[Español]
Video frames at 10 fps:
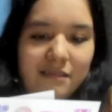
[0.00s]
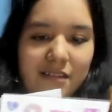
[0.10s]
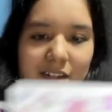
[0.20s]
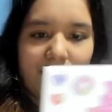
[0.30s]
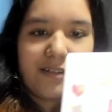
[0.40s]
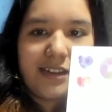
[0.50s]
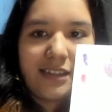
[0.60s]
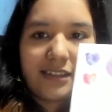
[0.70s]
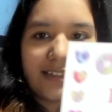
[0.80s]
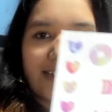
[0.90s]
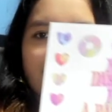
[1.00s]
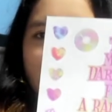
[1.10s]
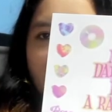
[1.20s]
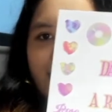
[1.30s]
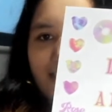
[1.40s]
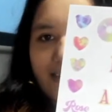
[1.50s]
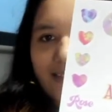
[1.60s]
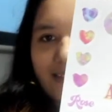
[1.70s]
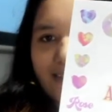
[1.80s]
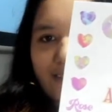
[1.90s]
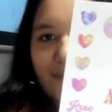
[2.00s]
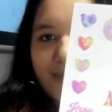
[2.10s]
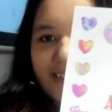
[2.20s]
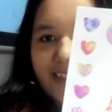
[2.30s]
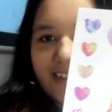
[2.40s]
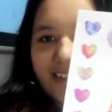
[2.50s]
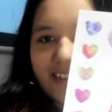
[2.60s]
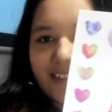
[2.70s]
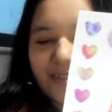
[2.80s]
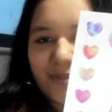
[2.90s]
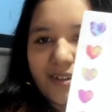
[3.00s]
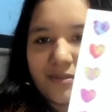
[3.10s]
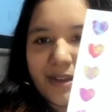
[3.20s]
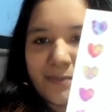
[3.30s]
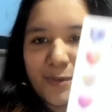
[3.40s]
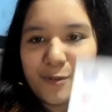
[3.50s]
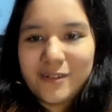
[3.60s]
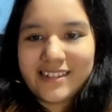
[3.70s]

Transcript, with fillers: Luego este de aquí. Too Much Darkness for a Rainbow.